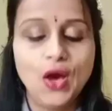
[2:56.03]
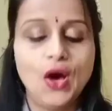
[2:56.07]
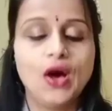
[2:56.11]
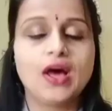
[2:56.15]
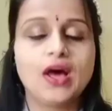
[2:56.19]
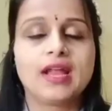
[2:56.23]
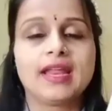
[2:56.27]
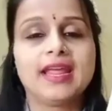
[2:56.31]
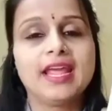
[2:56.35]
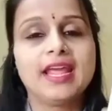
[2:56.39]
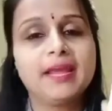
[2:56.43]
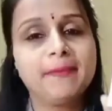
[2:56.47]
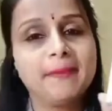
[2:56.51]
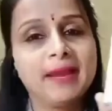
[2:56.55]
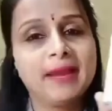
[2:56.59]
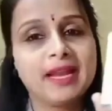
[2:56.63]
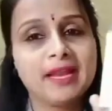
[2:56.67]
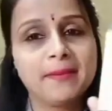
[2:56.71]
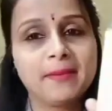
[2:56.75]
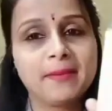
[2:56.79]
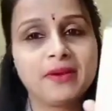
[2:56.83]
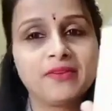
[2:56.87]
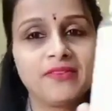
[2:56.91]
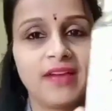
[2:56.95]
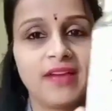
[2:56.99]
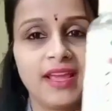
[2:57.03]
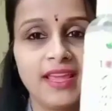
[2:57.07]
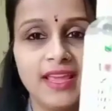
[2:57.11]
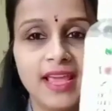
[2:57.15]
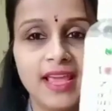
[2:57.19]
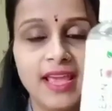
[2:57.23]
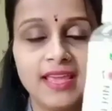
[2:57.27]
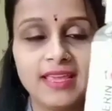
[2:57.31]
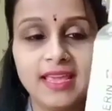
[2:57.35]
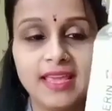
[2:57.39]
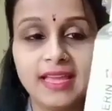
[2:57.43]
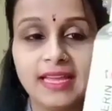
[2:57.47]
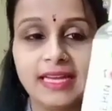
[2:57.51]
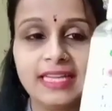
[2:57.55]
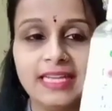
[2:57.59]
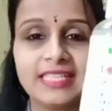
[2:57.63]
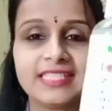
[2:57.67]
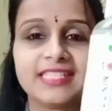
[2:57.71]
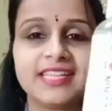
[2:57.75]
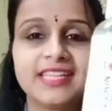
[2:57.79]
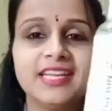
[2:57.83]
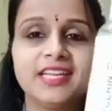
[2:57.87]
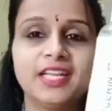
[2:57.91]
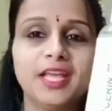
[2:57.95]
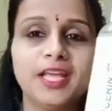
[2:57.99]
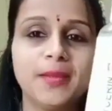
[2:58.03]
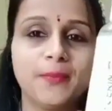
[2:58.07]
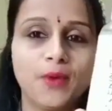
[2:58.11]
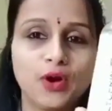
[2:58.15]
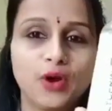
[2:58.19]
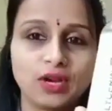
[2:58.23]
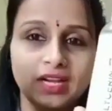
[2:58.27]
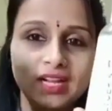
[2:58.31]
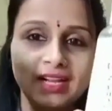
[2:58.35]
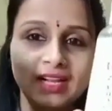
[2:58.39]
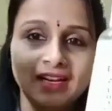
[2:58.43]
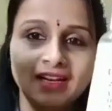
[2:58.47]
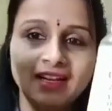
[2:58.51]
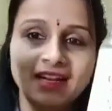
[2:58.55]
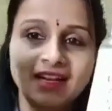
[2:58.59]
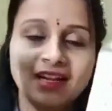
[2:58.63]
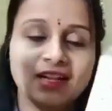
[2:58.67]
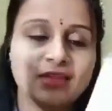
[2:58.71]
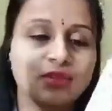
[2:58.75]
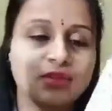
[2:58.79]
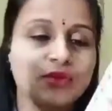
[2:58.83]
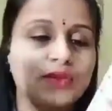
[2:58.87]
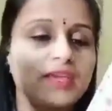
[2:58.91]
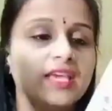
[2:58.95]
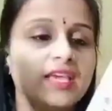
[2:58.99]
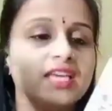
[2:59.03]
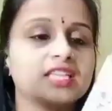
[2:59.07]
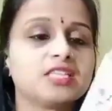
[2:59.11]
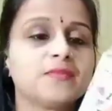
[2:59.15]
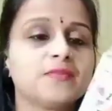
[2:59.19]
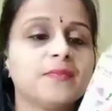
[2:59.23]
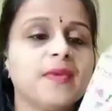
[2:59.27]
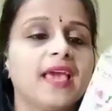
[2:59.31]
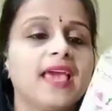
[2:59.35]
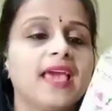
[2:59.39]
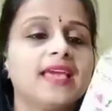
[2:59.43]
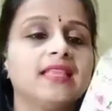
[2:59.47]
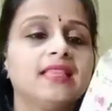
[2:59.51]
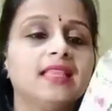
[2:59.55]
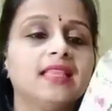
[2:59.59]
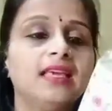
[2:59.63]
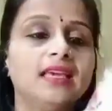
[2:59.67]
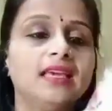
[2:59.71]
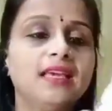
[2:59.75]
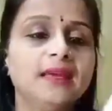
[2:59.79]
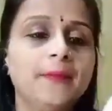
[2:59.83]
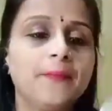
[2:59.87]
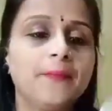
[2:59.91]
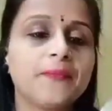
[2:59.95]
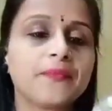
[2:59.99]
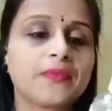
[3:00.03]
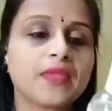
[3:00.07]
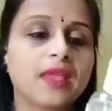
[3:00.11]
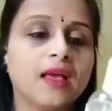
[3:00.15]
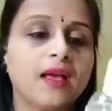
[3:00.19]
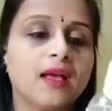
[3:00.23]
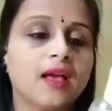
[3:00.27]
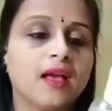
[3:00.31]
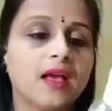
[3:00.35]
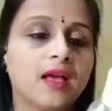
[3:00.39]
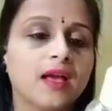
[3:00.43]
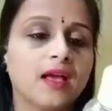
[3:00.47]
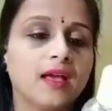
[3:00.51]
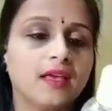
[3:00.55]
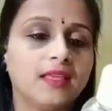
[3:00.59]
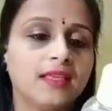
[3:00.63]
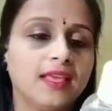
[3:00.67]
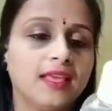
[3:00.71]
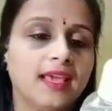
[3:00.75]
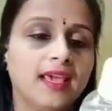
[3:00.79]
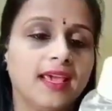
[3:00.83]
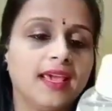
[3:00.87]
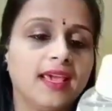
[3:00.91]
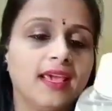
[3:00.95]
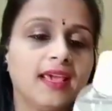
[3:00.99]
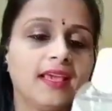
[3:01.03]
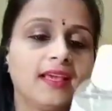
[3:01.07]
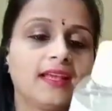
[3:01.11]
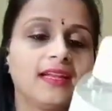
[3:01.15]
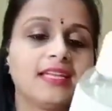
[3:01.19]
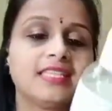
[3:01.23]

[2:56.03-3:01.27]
और एक मैंने मंगवाई है ये ग्लिसरीन की बॉटल तो ये इसमें आई थी आ, ये